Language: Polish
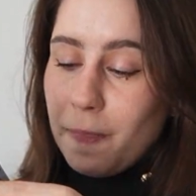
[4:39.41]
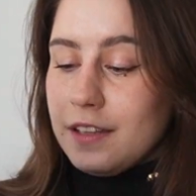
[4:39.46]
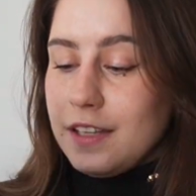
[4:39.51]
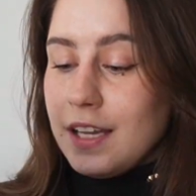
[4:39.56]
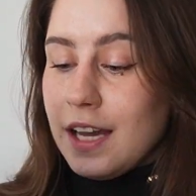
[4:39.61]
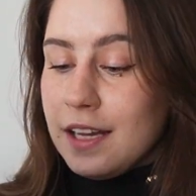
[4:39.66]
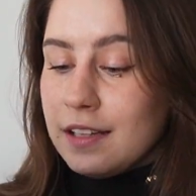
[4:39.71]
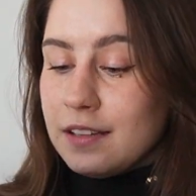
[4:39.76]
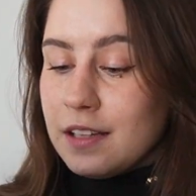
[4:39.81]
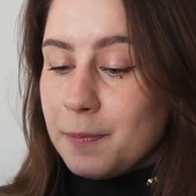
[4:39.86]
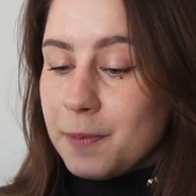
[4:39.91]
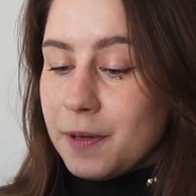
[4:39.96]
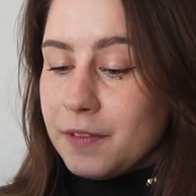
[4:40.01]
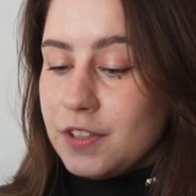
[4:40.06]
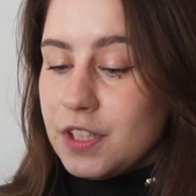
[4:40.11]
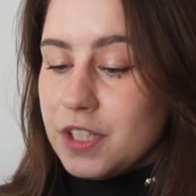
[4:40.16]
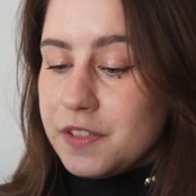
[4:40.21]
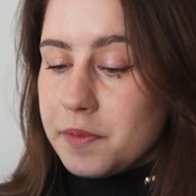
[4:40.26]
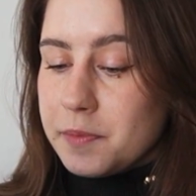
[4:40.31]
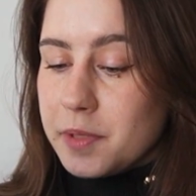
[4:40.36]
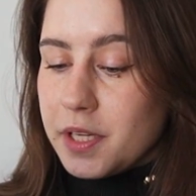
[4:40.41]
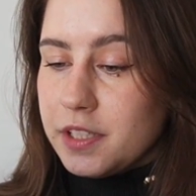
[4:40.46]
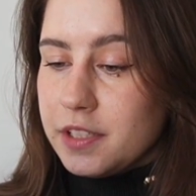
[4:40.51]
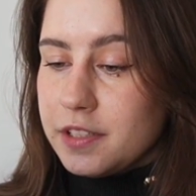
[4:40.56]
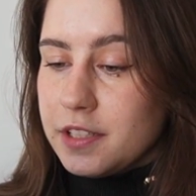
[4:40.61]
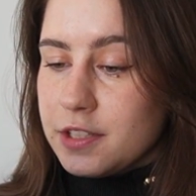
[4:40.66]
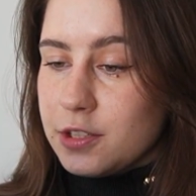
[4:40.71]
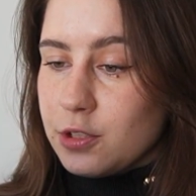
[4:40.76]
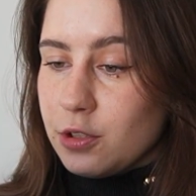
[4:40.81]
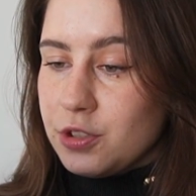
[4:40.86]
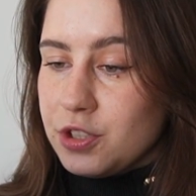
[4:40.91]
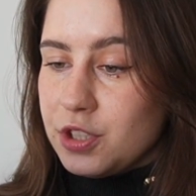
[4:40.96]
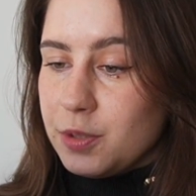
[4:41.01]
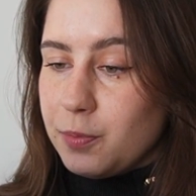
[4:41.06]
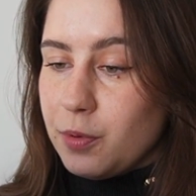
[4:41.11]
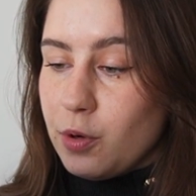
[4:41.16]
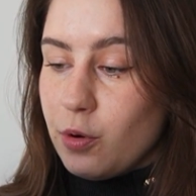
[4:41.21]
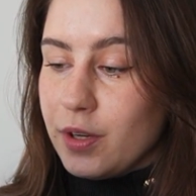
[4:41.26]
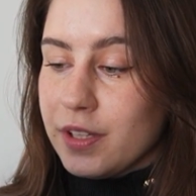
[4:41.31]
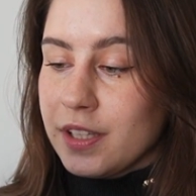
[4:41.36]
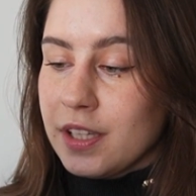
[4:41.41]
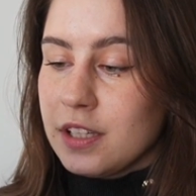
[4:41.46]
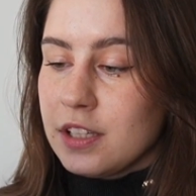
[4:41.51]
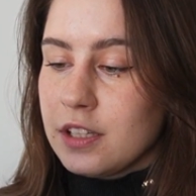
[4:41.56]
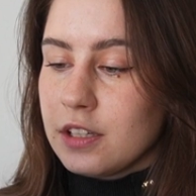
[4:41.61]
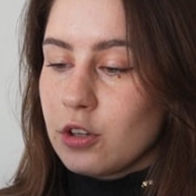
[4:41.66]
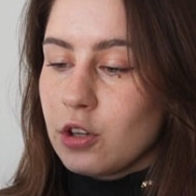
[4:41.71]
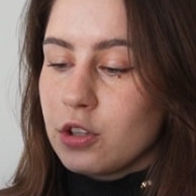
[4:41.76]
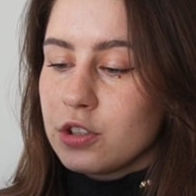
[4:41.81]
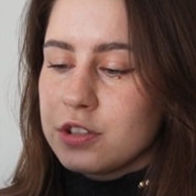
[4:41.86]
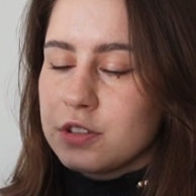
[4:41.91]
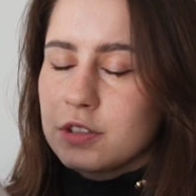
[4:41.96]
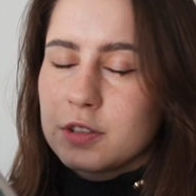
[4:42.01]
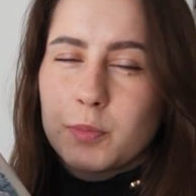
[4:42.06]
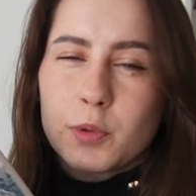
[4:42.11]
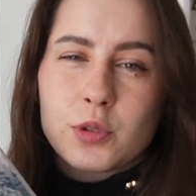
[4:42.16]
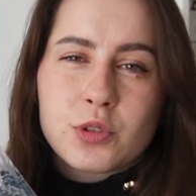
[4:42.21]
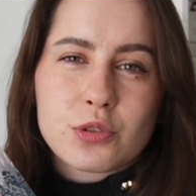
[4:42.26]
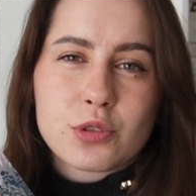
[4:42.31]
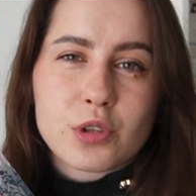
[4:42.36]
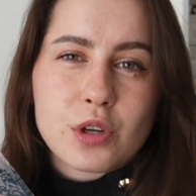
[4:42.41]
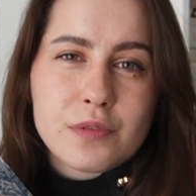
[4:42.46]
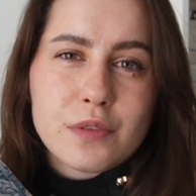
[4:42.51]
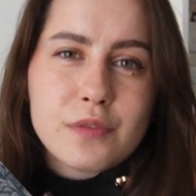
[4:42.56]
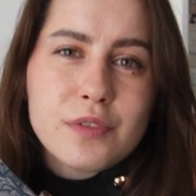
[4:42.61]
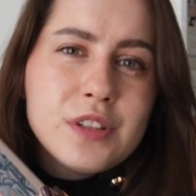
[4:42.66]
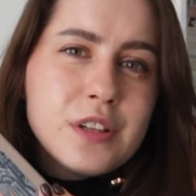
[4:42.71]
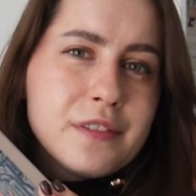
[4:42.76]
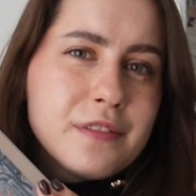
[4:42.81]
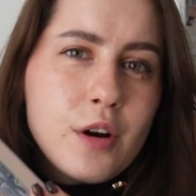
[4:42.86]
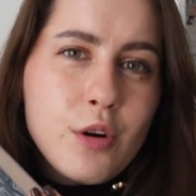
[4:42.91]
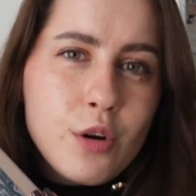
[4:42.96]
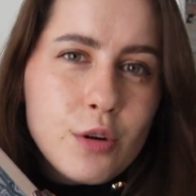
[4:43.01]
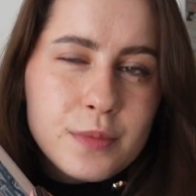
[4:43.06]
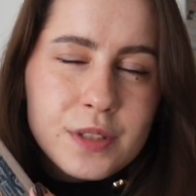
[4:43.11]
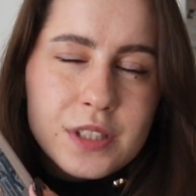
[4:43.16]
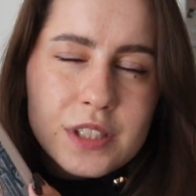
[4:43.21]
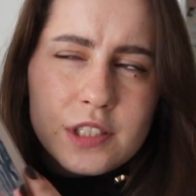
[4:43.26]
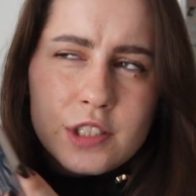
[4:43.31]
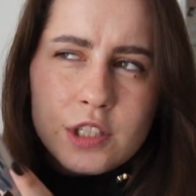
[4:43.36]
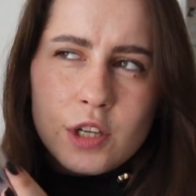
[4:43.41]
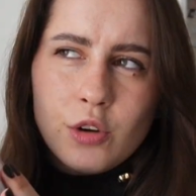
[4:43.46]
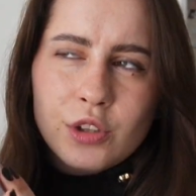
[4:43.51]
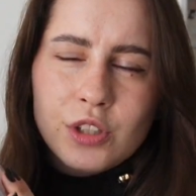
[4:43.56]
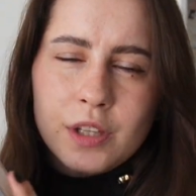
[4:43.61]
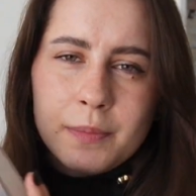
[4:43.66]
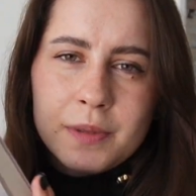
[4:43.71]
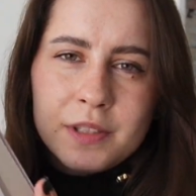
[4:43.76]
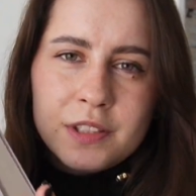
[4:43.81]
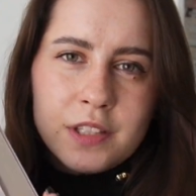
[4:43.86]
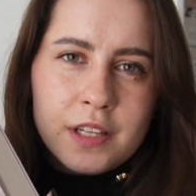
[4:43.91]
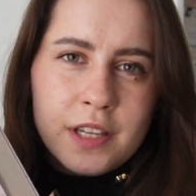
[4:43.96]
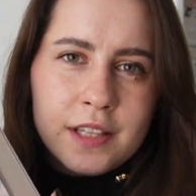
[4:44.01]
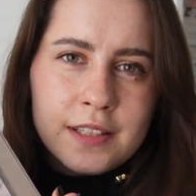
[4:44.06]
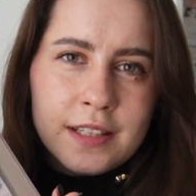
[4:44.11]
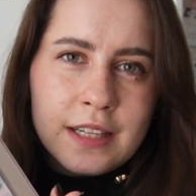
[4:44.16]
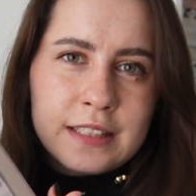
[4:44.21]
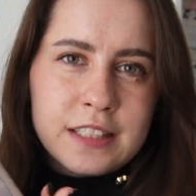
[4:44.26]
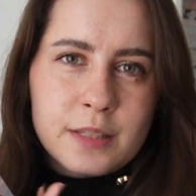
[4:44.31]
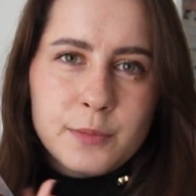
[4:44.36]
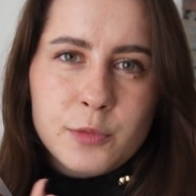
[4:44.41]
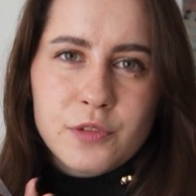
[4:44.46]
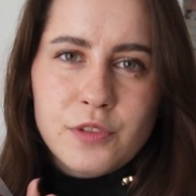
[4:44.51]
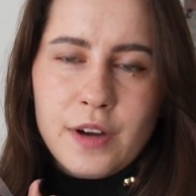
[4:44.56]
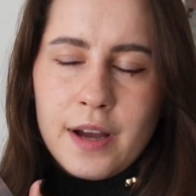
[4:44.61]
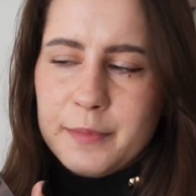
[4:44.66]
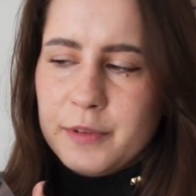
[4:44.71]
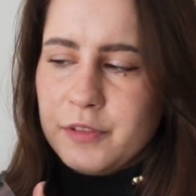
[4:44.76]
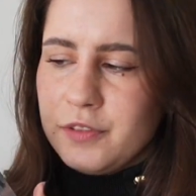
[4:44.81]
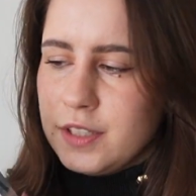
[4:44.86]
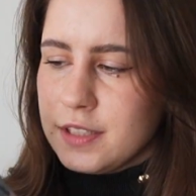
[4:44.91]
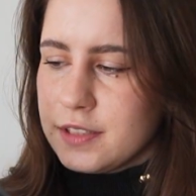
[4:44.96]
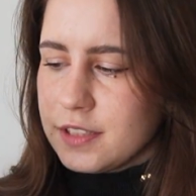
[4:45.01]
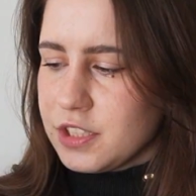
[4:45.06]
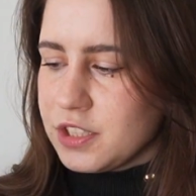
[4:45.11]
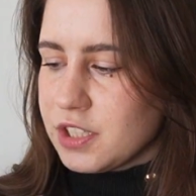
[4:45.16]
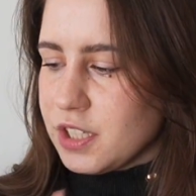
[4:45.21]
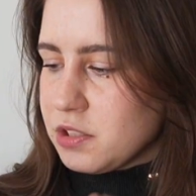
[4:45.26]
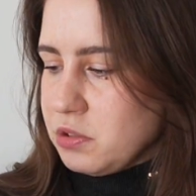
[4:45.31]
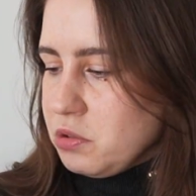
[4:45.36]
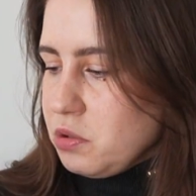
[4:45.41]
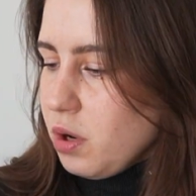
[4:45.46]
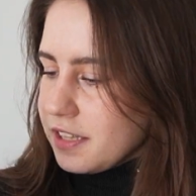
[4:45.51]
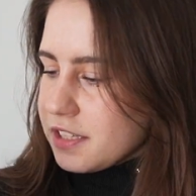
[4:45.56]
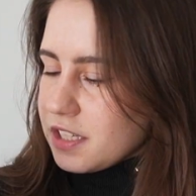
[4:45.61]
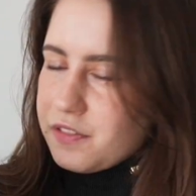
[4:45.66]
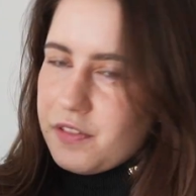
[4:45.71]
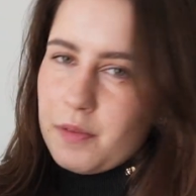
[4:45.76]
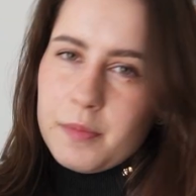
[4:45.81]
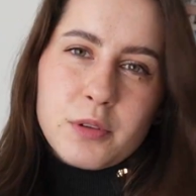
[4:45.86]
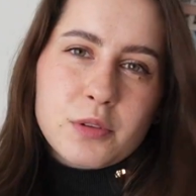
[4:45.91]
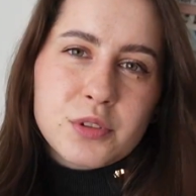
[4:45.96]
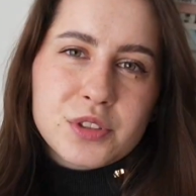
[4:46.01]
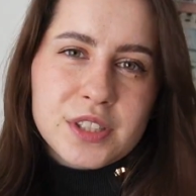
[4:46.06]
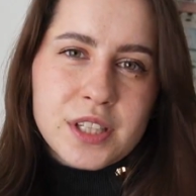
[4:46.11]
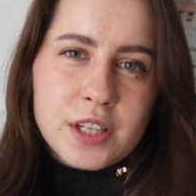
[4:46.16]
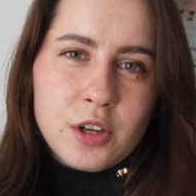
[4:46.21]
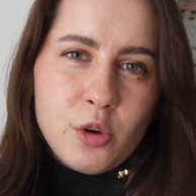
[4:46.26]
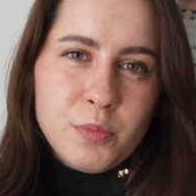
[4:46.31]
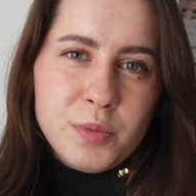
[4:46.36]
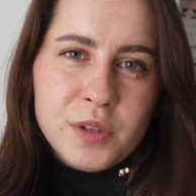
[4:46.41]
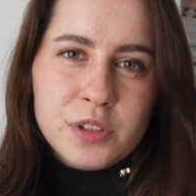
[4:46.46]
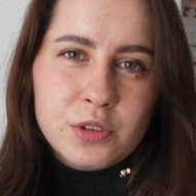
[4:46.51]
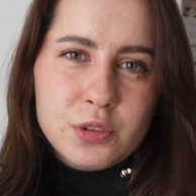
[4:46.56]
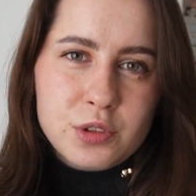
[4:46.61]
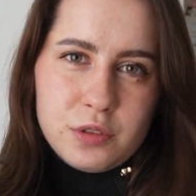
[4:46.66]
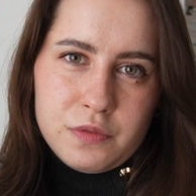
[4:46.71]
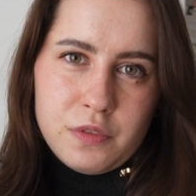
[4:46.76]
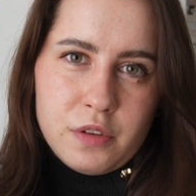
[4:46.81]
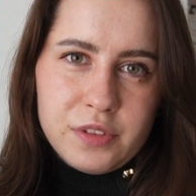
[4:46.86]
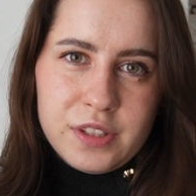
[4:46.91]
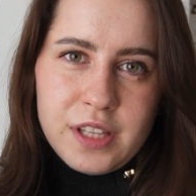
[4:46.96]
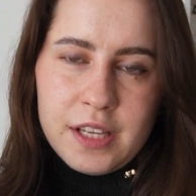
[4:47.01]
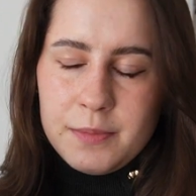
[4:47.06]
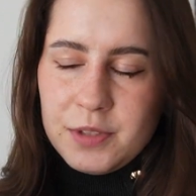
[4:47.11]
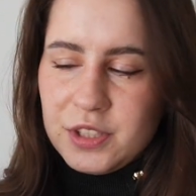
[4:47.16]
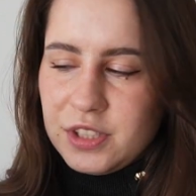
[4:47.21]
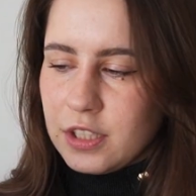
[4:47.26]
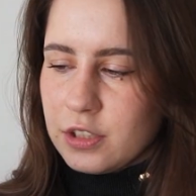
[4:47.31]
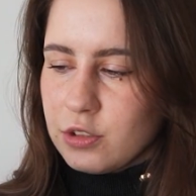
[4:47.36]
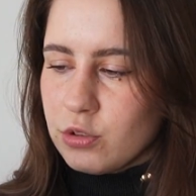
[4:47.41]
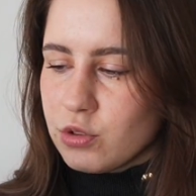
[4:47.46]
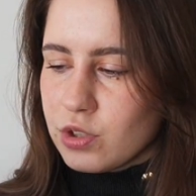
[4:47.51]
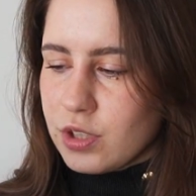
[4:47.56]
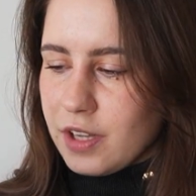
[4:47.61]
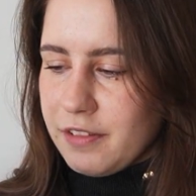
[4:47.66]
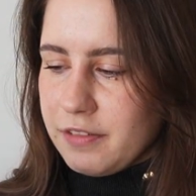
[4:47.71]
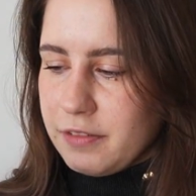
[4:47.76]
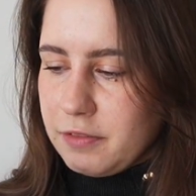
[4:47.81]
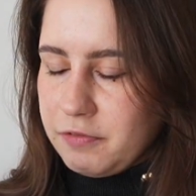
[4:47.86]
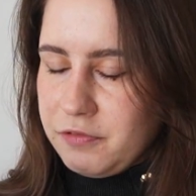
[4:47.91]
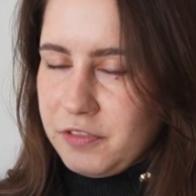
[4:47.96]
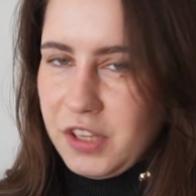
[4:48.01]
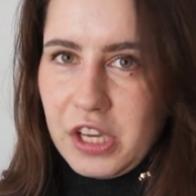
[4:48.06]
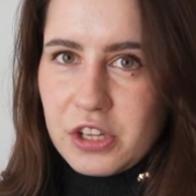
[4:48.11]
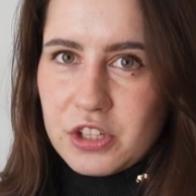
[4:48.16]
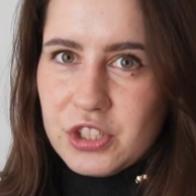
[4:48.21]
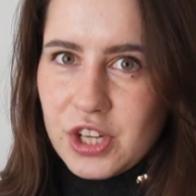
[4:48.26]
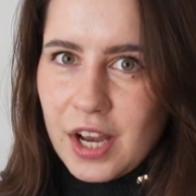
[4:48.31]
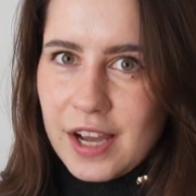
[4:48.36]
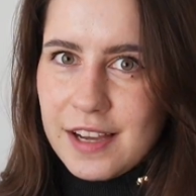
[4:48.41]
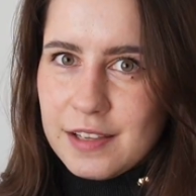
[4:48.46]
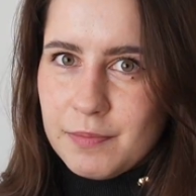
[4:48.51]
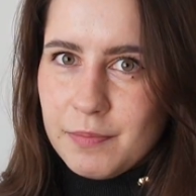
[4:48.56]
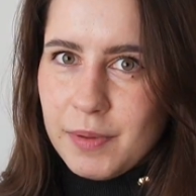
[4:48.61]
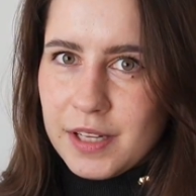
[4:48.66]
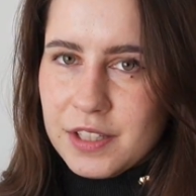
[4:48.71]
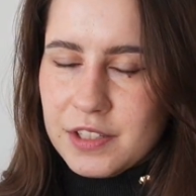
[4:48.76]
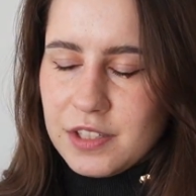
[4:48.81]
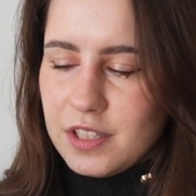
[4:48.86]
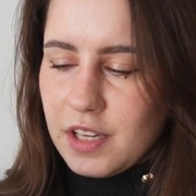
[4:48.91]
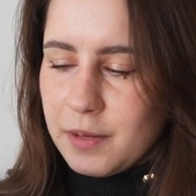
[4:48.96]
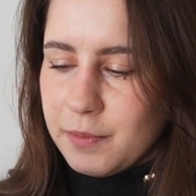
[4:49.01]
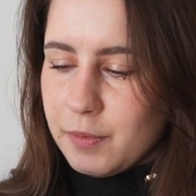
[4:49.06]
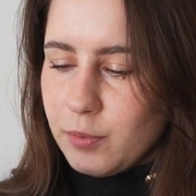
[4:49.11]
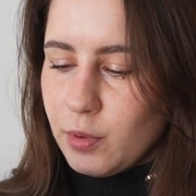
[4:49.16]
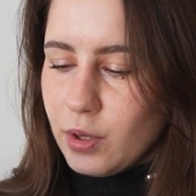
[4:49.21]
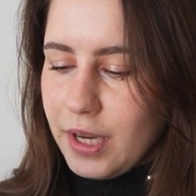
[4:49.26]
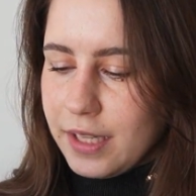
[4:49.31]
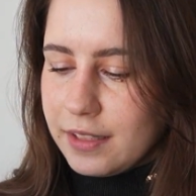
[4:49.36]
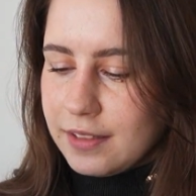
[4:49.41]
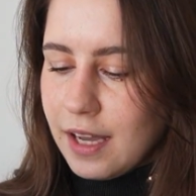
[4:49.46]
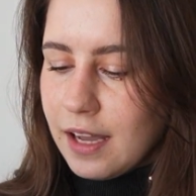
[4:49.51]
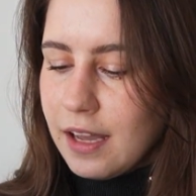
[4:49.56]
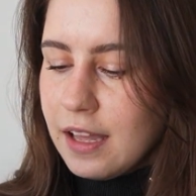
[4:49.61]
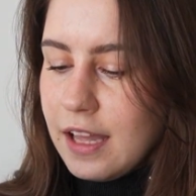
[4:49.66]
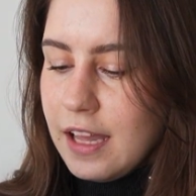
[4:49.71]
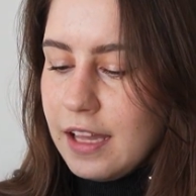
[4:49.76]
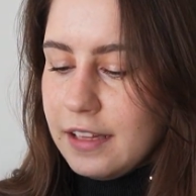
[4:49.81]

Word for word: Ja naprawdę nie wiem kiedy te strony się pochłania i choć z początkowo wydawało mi się, że ona będzie jednak zajmowała mi więcej czasu, nie wiem, jakoś tak objętościowo wydaje mi się ta książka większa i bardziej jakby bogata,